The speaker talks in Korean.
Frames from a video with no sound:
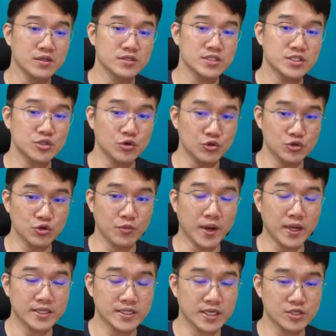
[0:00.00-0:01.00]
지원도
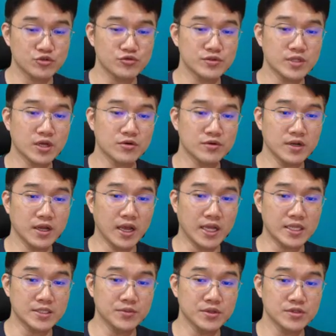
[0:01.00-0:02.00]
많이 해준다거나
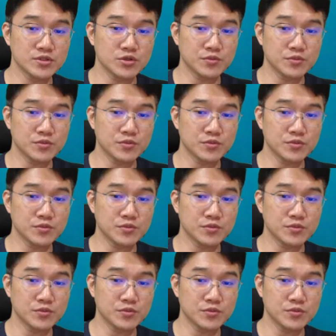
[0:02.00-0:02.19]
아니면은